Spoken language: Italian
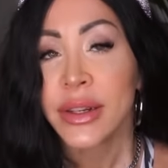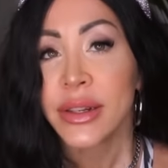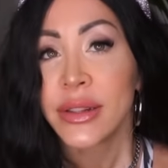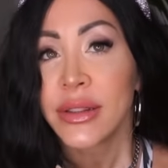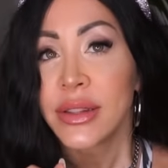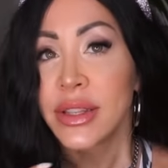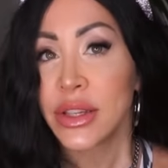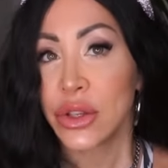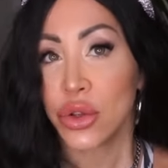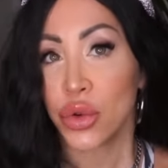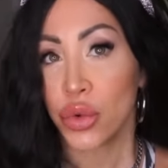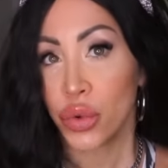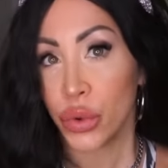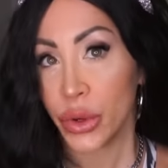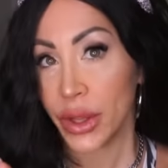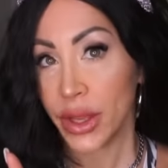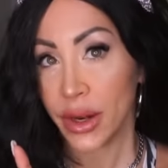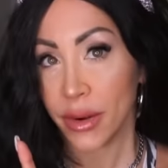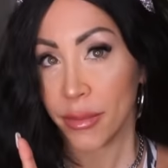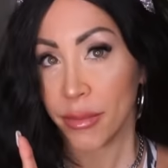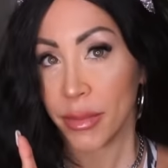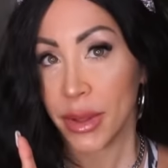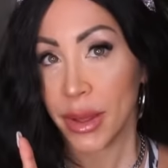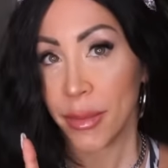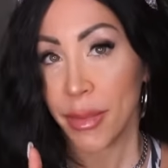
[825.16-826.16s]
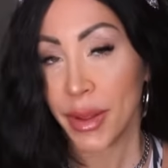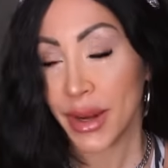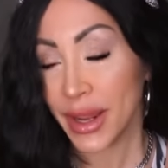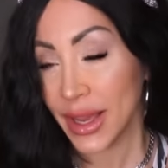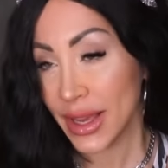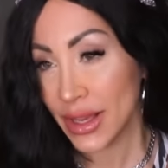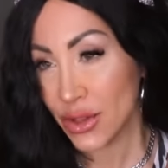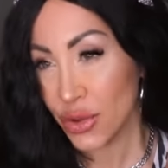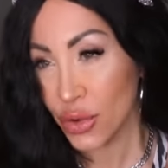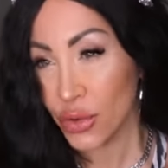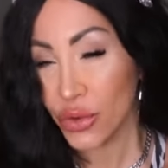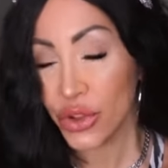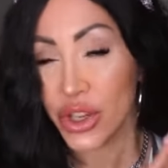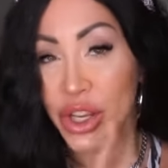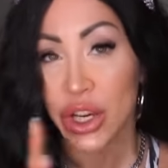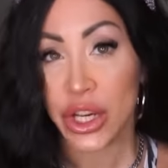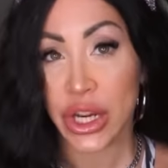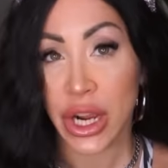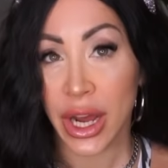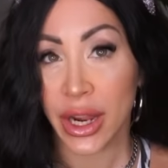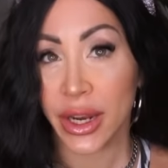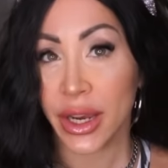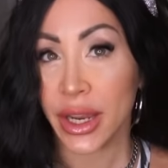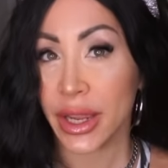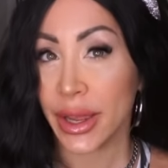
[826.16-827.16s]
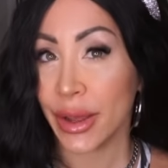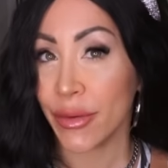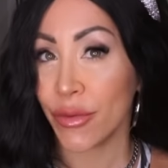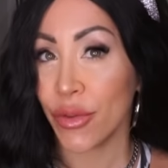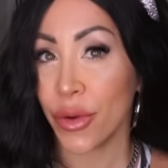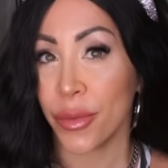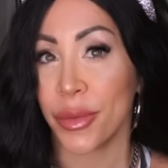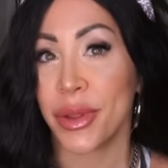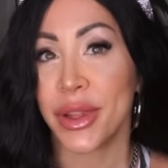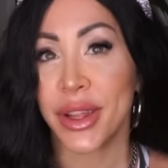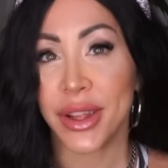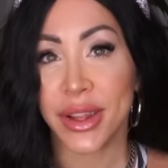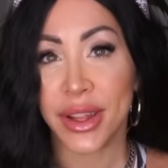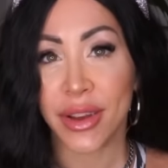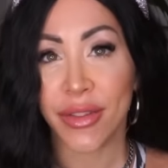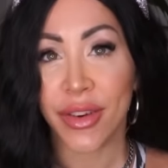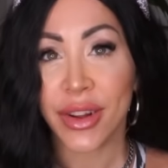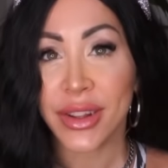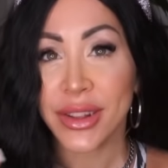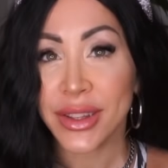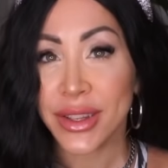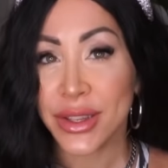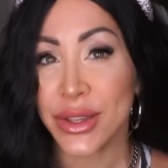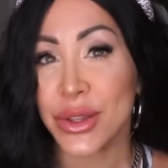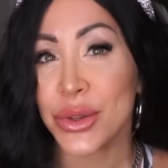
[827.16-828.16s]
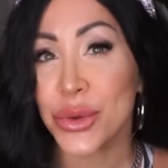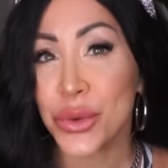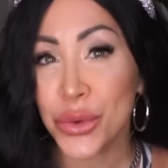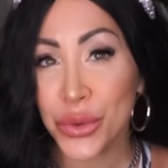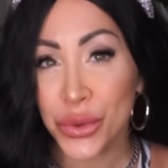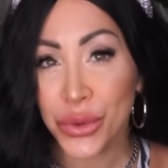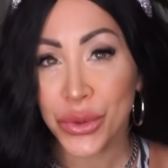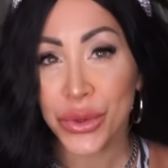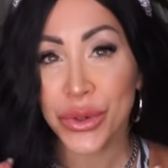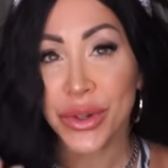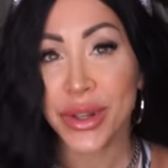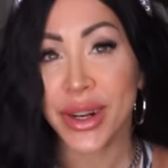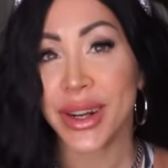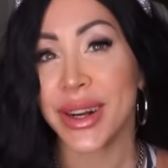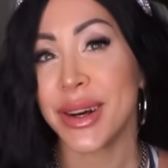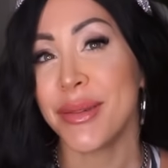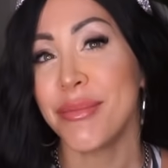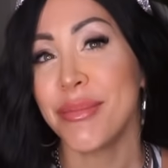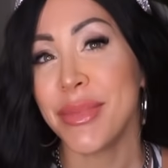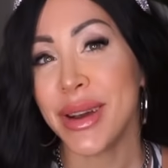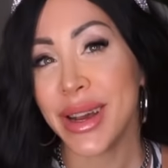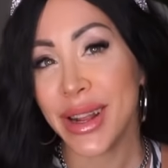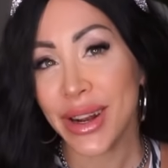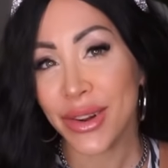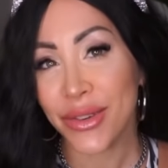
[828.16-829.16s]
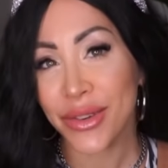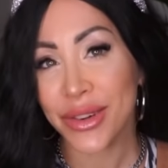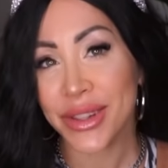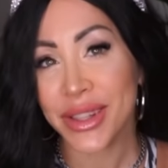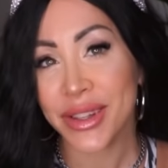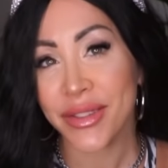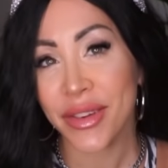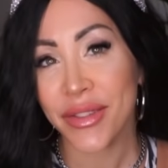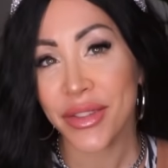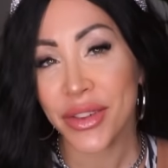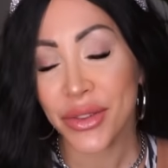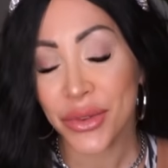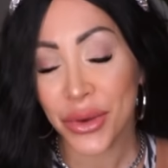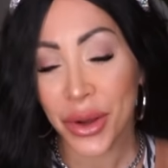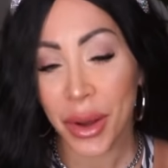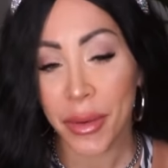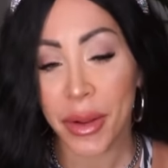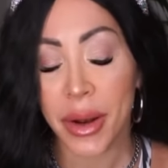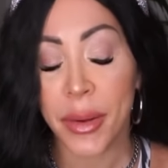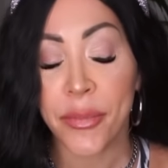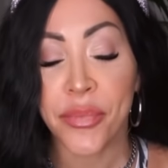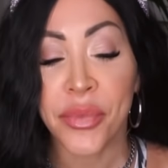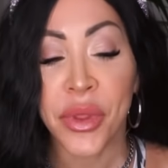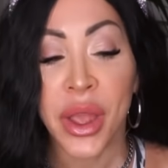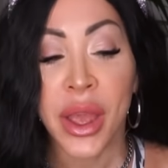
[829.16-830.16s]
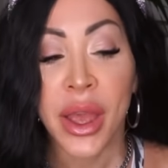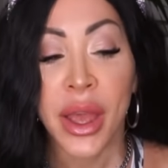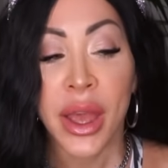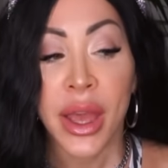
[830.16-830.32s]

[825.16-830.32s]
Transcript: di scurirmi perché sono dieci anni che voi mi dite fatti scura era bello quando avevi i tuoi capelli